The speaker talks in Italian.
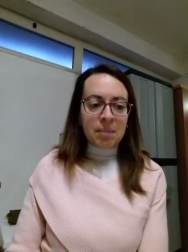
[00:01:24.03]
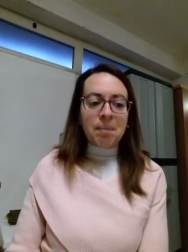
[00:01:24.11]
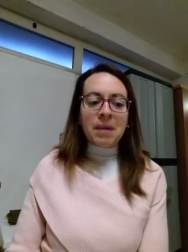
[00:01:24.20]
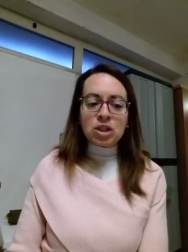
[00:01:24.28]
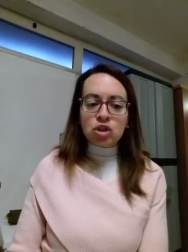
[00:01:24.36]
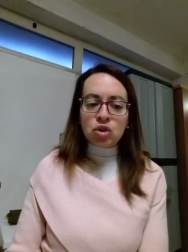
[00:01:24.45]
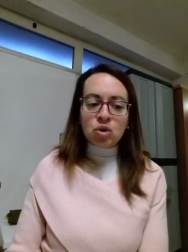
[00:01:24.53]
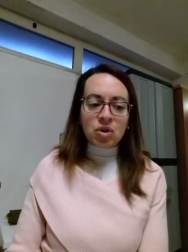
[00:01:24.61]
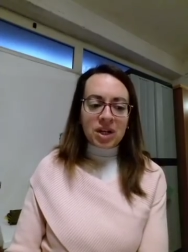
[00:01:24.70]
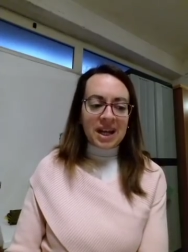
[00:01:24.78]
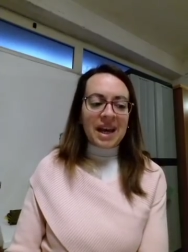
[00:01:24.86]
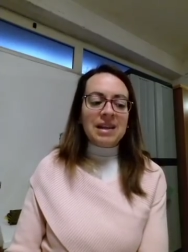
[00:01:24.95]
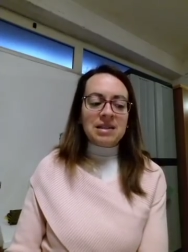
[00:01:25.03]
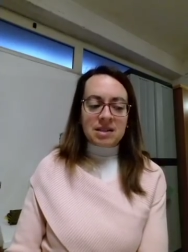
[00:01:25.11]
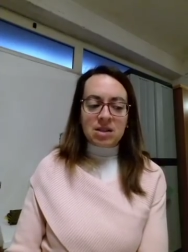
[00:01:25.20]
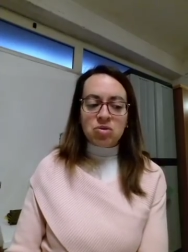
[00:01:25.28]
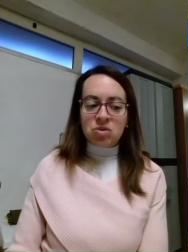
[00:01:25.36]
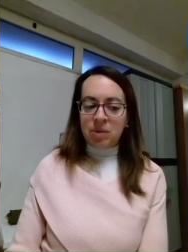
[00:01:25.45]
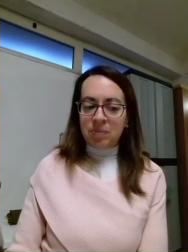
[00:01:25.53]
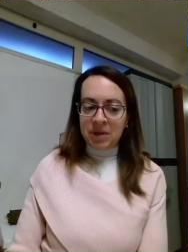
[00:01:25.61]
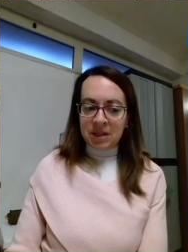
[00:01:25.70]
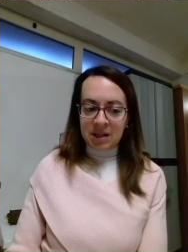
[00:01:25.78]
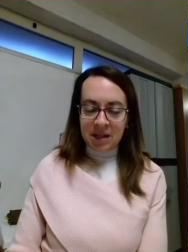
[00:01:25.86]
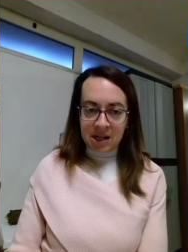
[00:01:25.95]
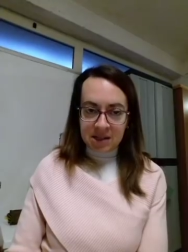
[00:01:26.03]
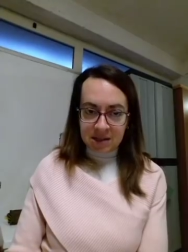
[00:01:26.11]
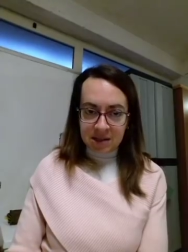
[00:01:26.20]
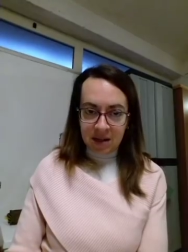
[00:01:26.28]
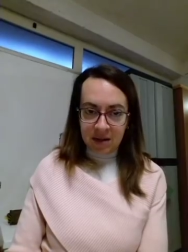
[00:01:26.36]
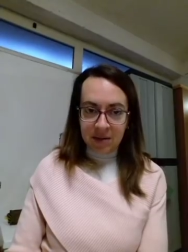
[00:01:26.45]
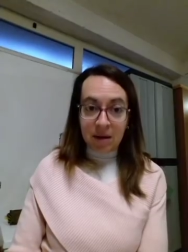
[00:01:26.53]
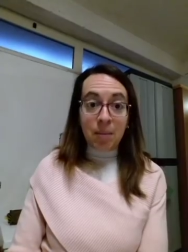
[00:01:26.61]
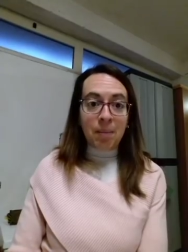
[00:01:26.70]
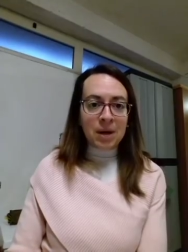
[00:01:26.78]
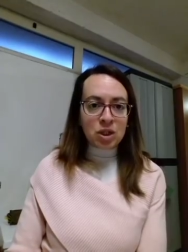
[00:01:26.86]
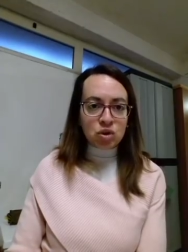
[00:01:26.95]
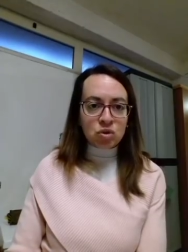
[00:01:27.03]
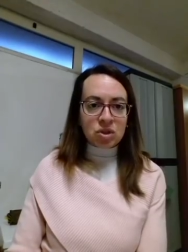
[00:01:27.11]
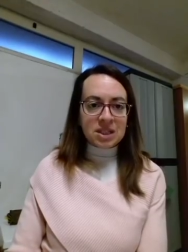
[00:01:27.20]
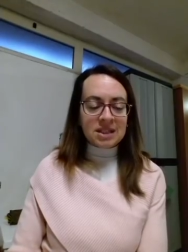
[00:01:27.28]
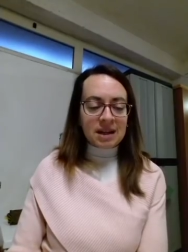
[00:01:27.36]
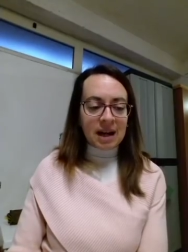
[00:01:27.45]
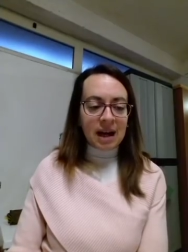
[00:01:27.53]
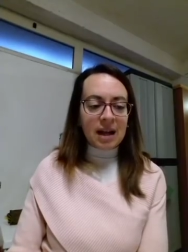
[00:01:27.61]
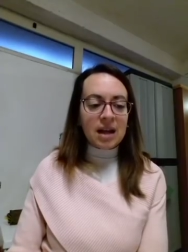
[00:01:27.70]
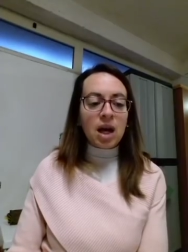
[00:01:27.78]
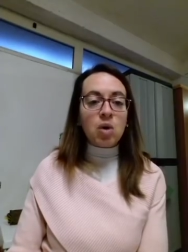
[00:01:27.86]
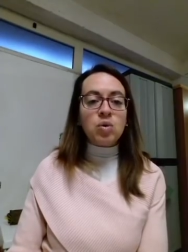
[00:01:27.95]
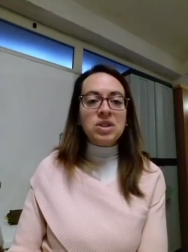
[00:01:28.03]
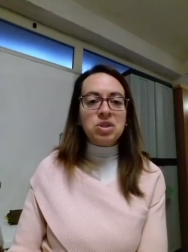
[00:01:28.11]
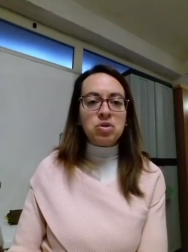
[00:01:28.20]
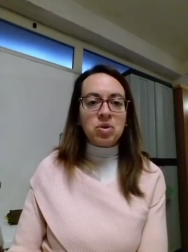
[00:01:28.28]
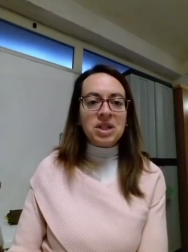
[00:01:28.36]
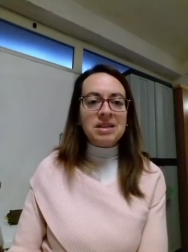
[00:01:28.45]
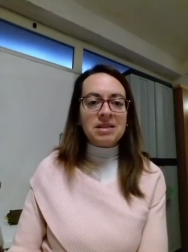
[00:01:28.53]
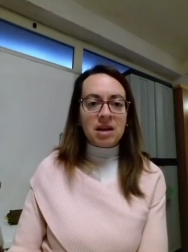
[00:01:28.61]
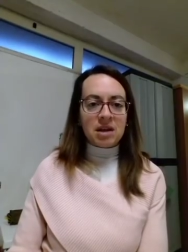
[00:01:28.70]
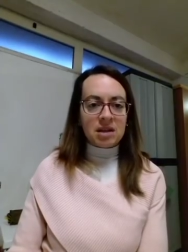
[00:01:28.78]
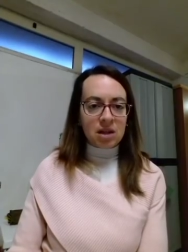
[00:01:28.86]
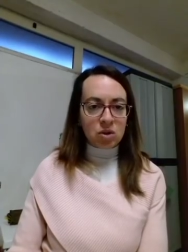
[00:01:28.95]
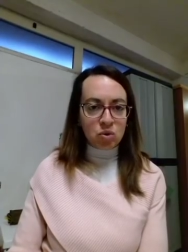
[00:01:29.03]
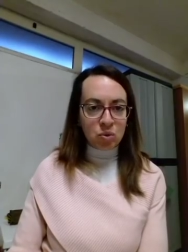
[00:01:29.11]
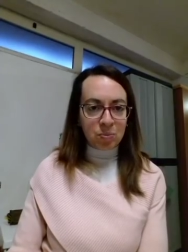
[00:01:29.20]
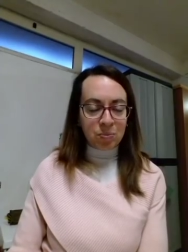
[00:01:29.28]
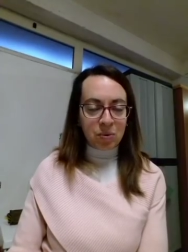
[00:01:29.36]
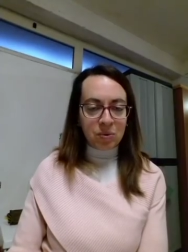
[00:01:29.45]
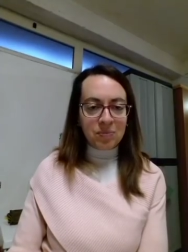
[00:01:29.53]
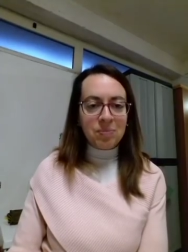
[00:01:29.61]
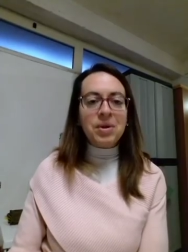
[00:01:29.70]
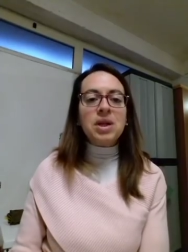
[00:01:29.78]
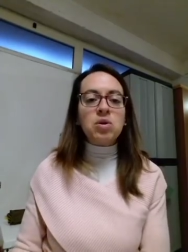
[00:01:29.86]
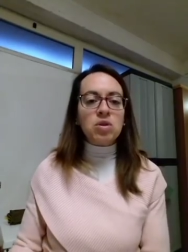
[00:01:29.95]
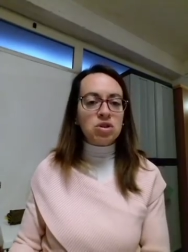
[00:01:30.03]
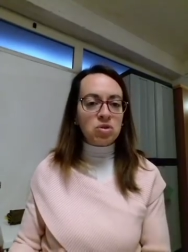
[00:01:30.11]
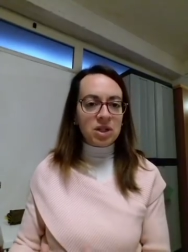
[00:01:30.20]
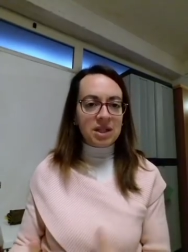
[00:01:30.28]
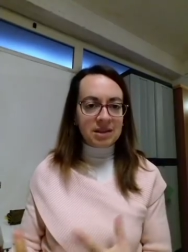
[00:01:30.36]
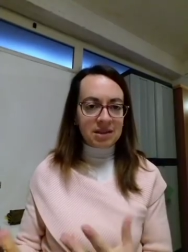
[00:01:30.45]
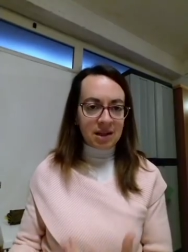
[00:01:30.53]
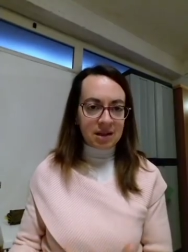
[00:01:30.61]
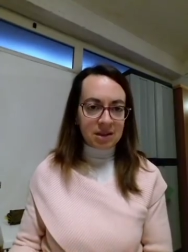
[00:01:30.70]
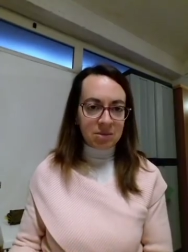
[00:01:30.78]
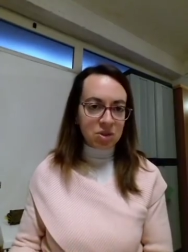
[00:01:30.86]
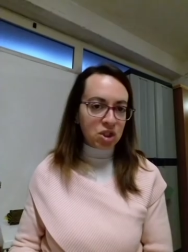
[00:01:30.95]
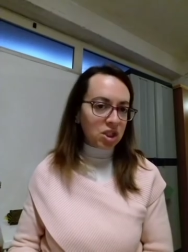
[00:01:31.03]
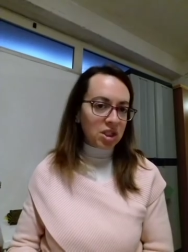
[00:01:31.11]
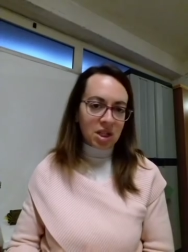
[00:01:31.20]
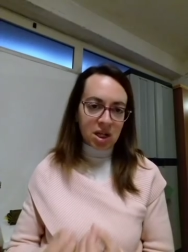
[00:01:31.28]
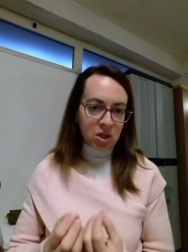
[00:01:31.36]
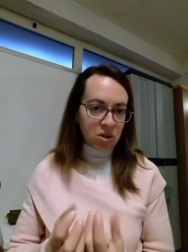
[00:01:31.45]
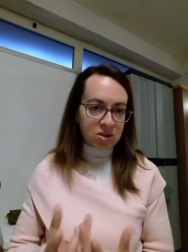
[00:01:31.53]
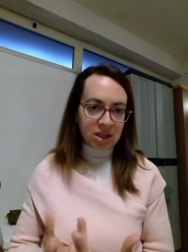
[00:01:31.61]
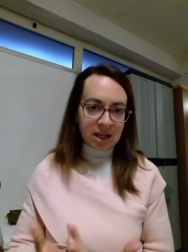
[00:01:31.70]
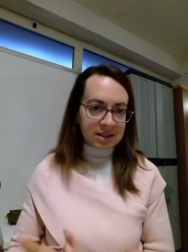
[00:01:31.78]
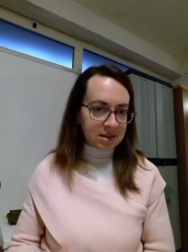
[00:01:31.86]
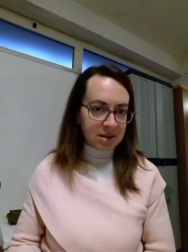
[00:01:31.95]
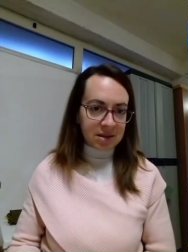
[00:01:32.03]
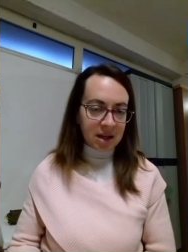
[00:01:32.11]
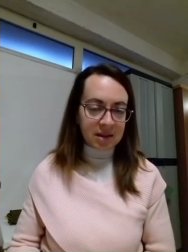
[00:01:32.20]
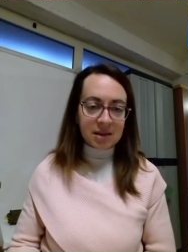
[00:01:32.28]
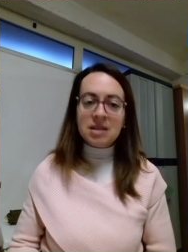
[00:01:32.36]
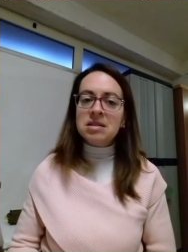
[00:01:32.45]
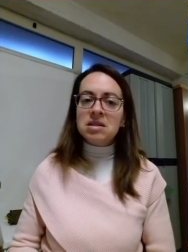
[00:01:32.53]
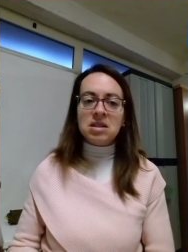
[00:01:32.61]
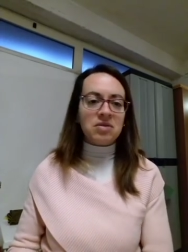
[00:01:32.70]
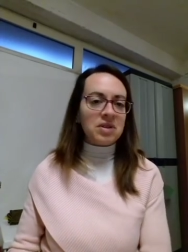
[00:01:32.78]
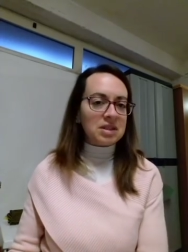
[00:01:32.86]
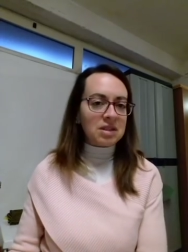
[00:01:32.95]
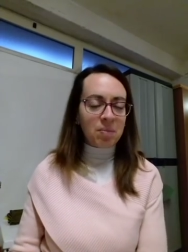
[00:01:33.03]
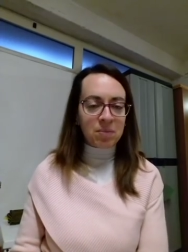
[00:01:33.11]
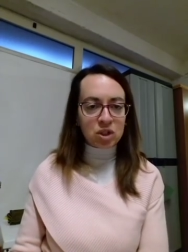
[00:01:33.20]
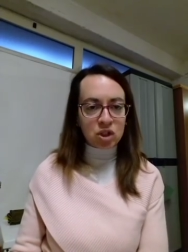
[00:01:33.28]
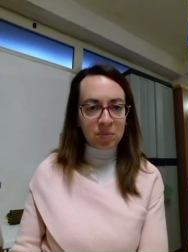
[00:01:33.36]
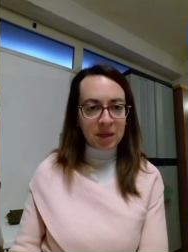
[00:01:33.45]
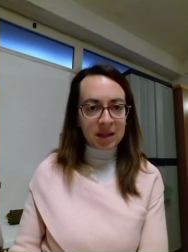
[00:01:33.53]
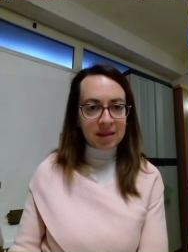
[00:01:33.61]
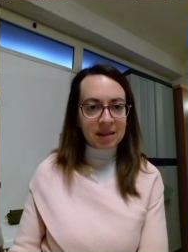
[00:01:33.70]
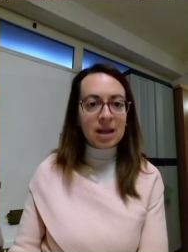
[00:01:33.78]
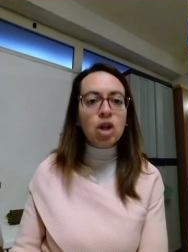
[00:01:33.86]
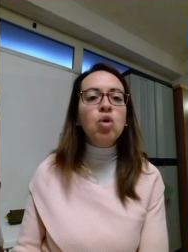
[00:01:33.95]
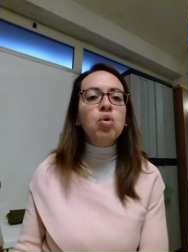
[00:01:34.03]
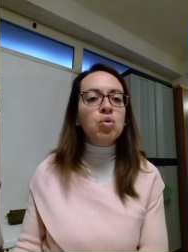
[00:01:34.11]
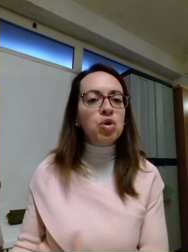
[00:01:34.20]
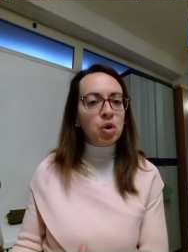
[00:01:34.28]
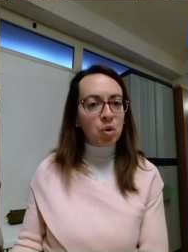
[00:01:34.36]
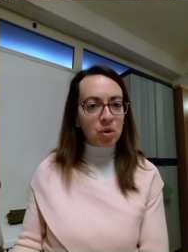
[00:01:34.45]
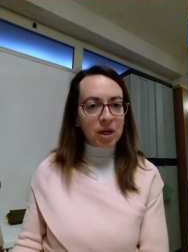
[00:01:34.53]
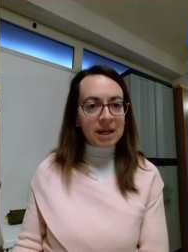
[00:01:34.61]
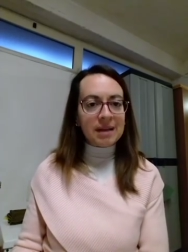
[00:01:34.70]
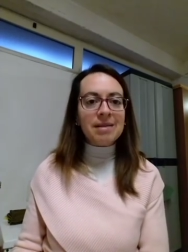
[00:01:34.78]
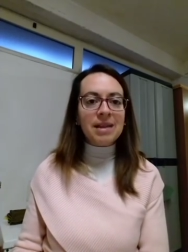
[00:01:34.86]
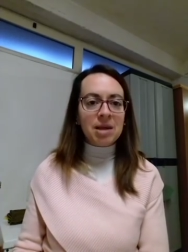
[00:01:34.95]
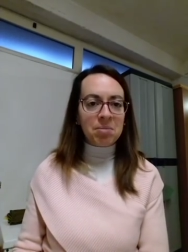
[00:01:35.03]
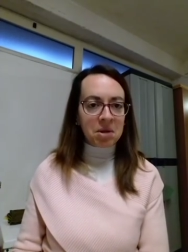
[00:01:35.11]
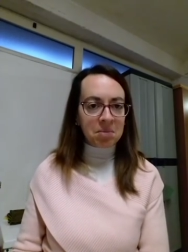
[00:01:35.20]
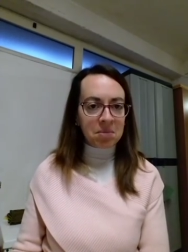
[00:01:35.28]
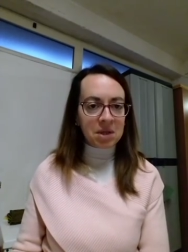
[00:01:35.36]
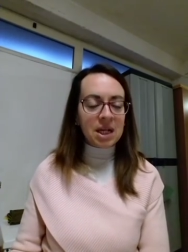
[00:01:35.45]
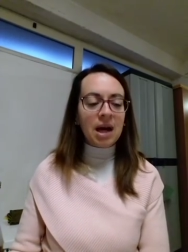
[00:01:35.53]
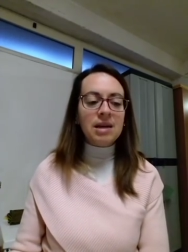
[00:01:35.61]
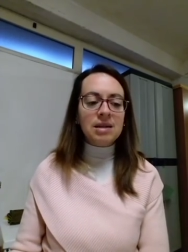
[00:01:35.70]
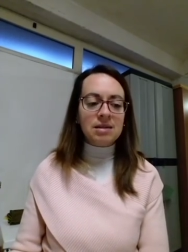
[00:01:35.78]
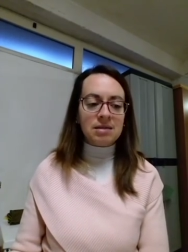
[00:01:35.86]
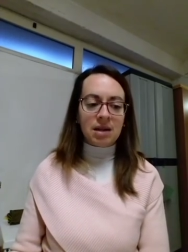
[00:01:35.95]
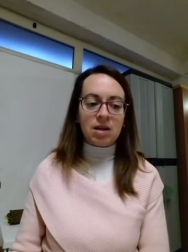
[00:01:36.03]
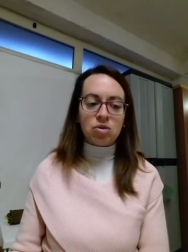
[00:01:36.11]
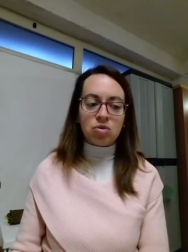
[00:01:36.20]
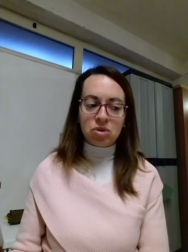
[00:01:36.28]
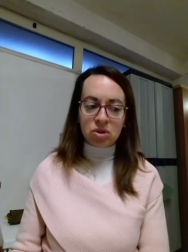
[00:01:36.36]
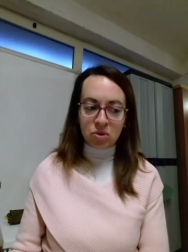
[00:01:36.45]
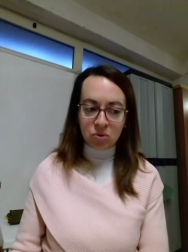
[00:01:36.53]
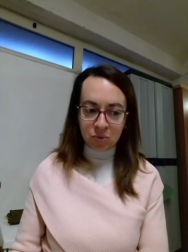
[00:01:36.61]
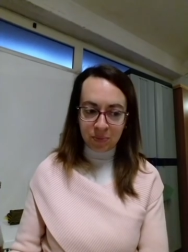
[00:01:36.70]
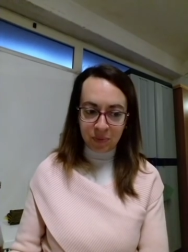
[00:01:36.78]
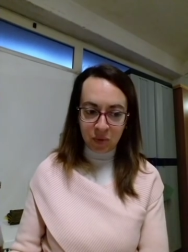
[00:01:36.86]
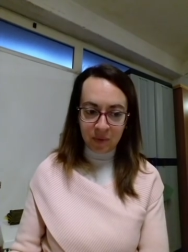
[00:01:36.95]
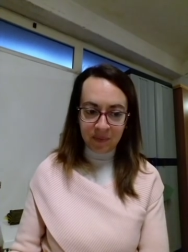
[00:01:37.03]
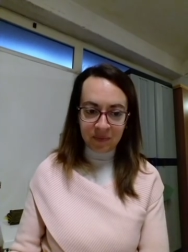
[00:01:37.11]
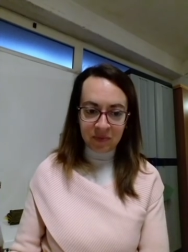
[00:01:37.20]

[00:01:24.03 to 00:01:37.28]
maggiore è il senso di appartenenza, maggiore sarà la coesione interna al gruppo. Per coesione interna, amici, che cosa si intende? Significa semplicemente l'unione dei membri all'interno del gruppo.